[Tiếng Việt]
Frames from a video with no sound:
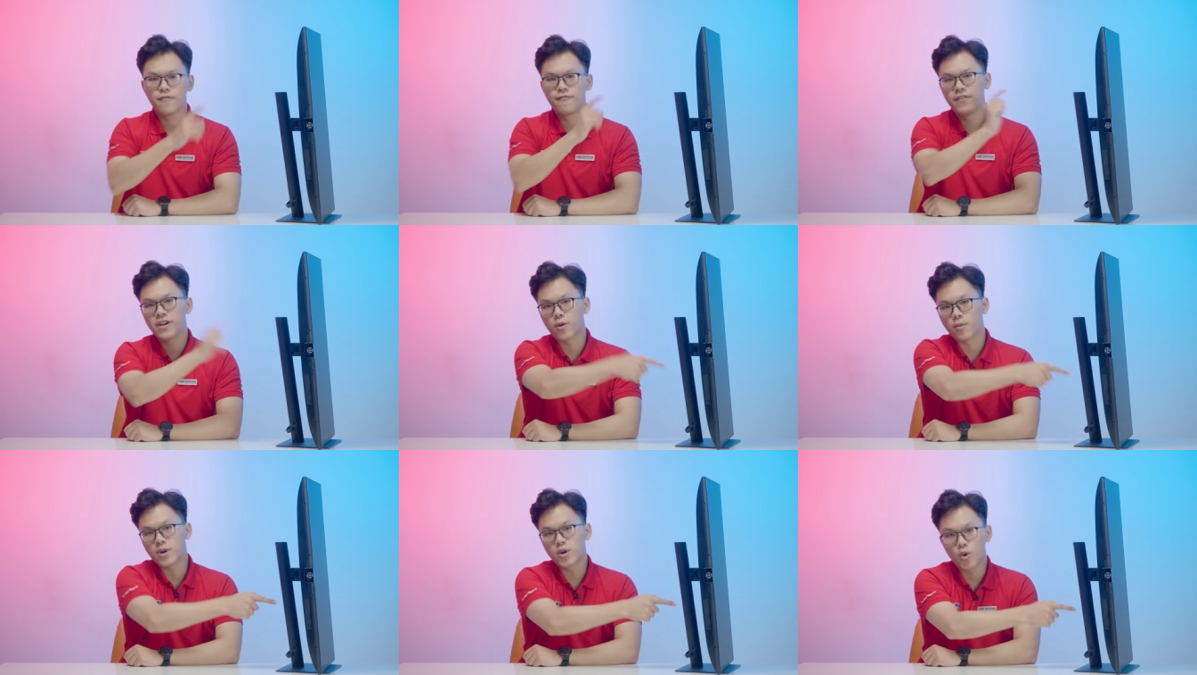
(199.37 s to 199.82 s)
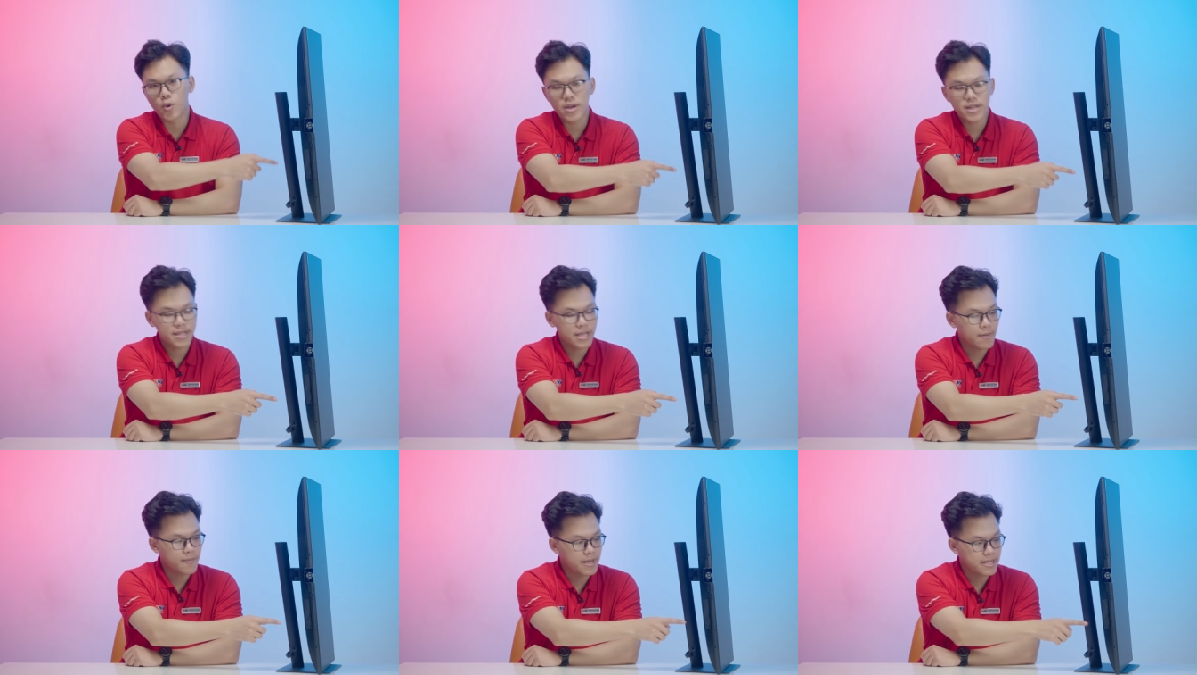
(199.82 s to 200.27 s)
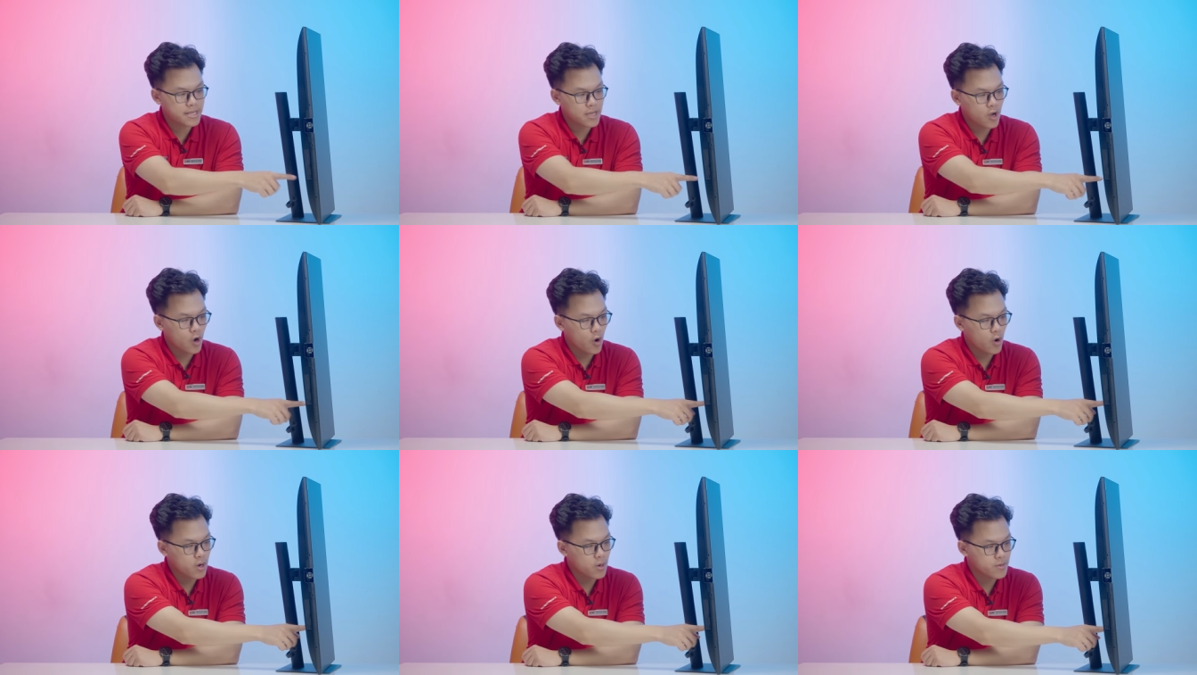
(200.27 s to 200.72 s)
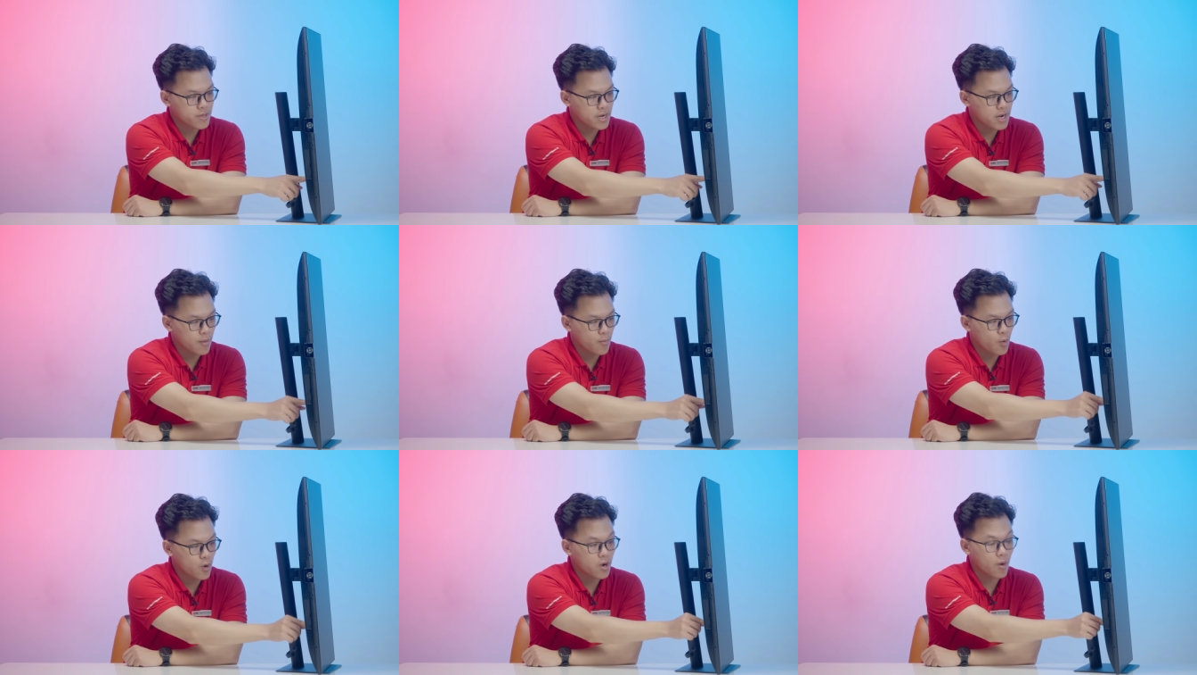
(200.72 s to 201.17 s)
Về cổng kết nối ấy, thì em này sẽ có đầu tiên
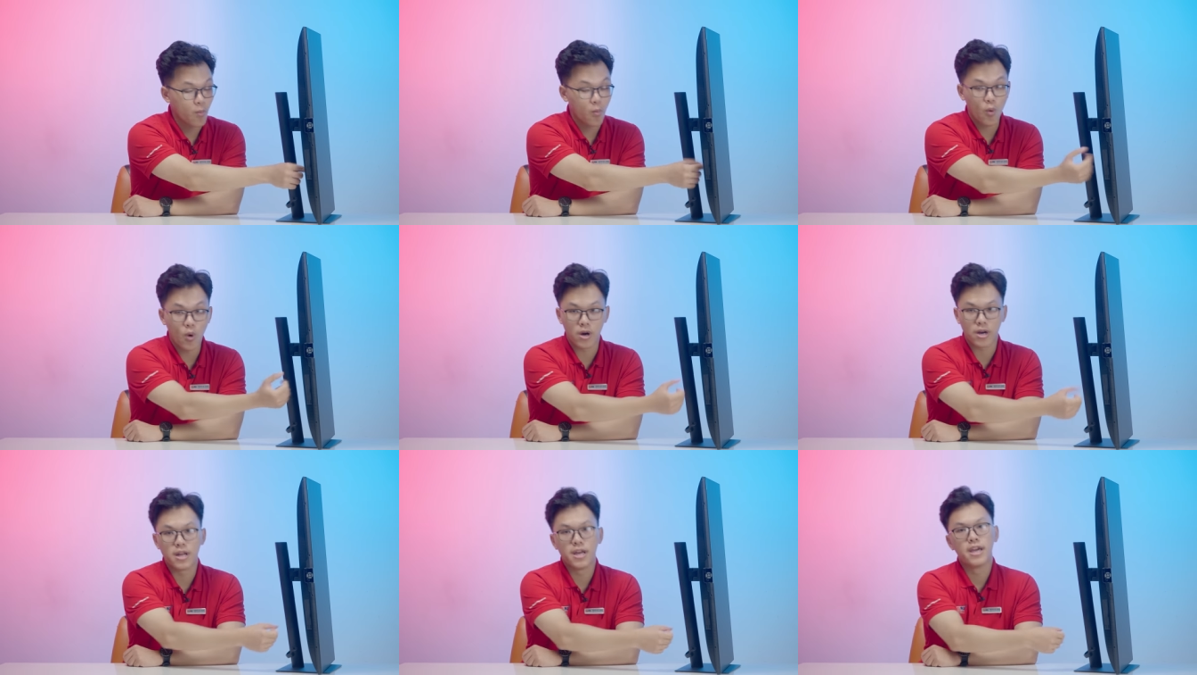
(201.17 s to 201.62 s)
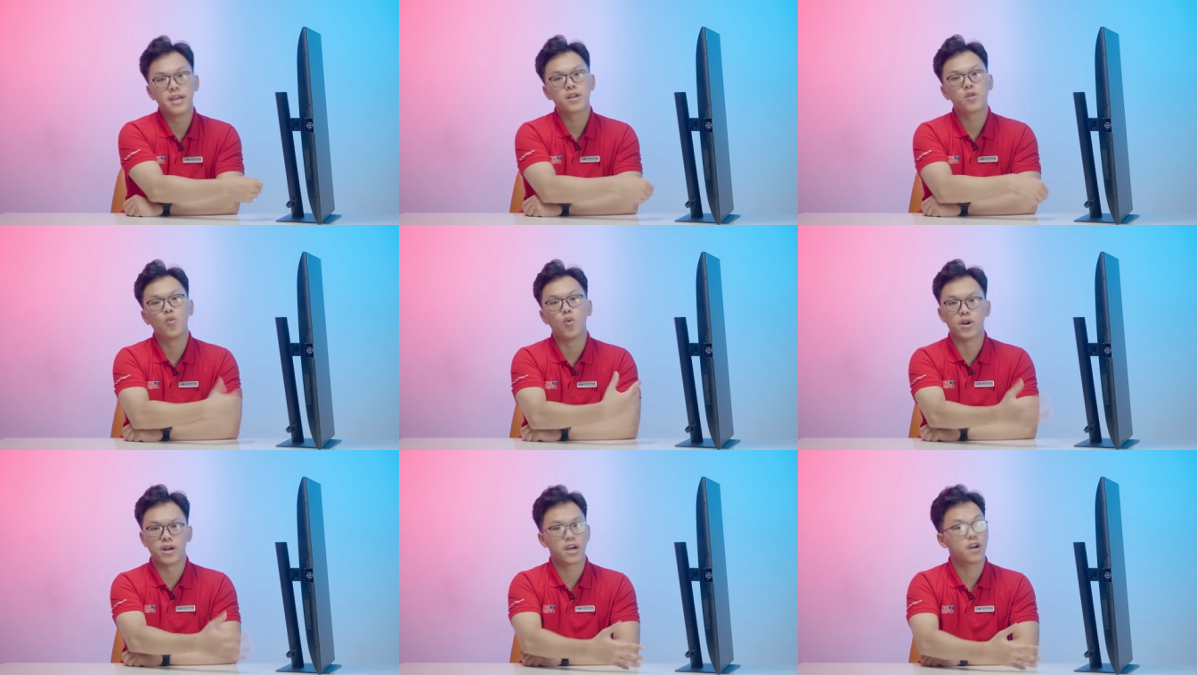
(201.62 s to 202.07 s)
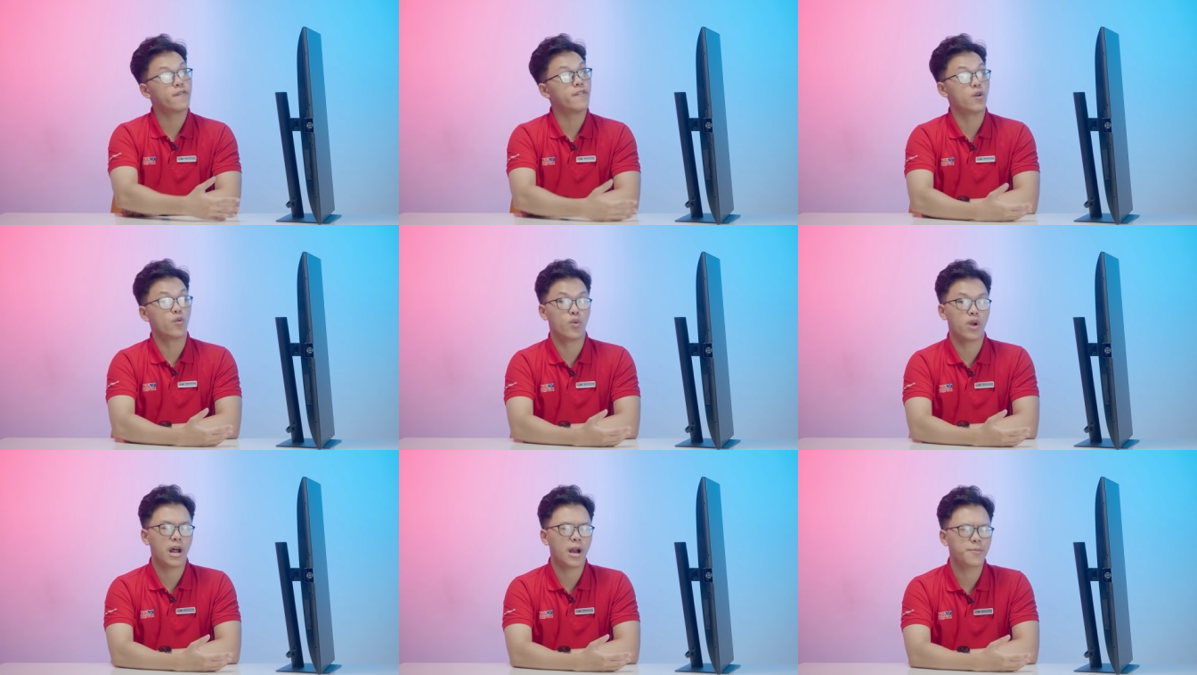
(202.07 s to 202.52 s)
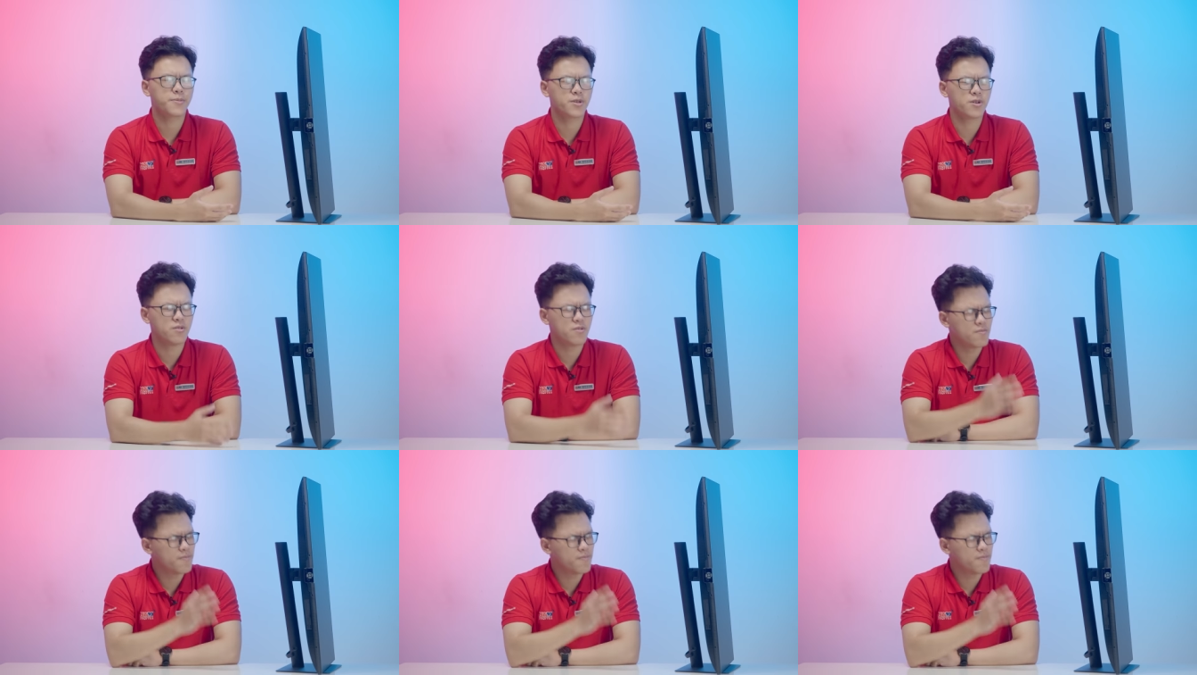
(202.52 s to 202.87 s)
là một cổng nguồn. Nguồn này không phải là nguồn adapter.